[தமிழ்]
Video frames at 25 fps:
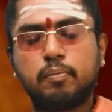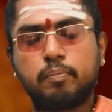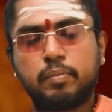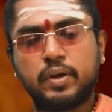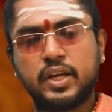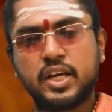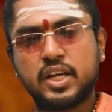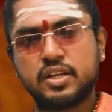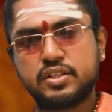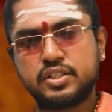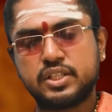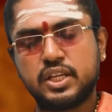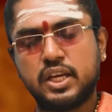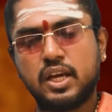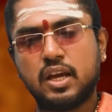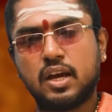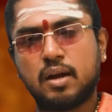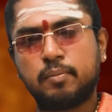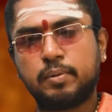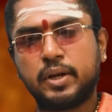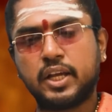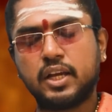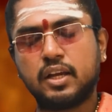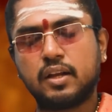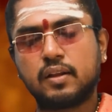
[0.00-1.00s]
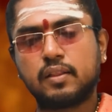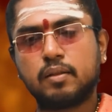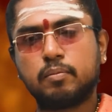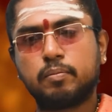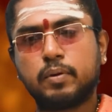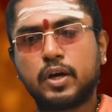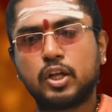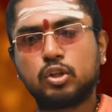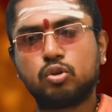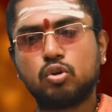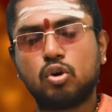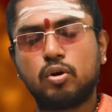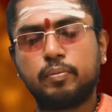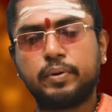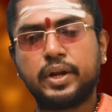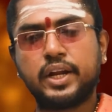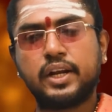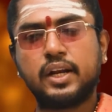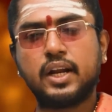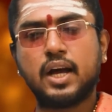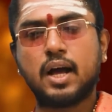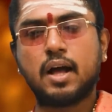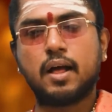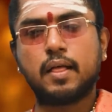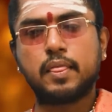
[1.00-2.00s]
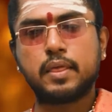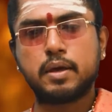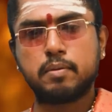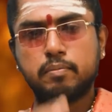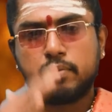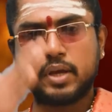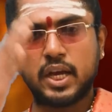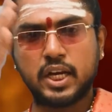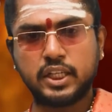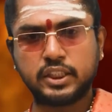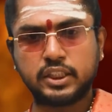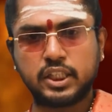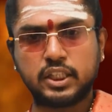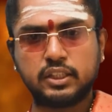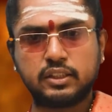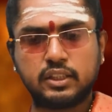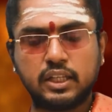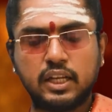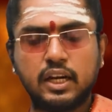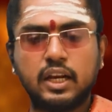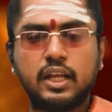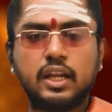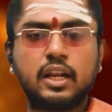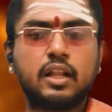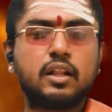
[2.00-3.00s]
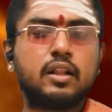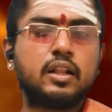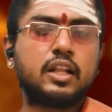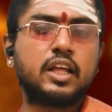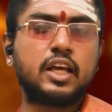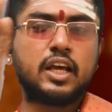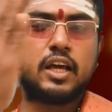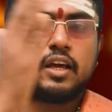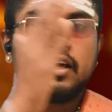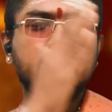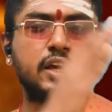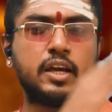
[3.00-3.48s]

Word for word: பெயர்ச்சி அப்படிங்கிறது பார்த்தோம் அப்படின்னா மேஷத்திலிருந்து